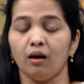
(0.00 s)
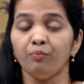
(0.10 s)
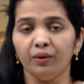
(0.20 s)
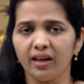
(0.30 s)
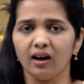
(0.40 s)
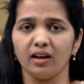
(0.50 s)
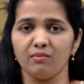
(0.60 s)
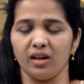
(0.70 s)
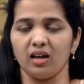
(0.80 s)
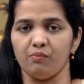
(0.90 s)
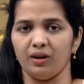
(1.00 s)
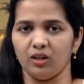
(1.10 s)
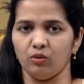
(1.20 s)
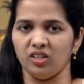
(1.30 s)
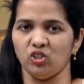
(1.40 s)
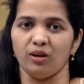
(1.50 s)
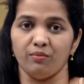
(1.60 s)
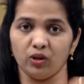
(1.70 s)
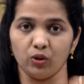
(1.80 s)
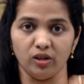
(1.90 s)
அப்படி ஆரம்பிக்கப்பட்ட ஒரு
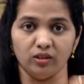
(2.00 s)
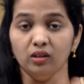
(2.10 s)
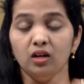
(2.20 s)
ஜெப குழு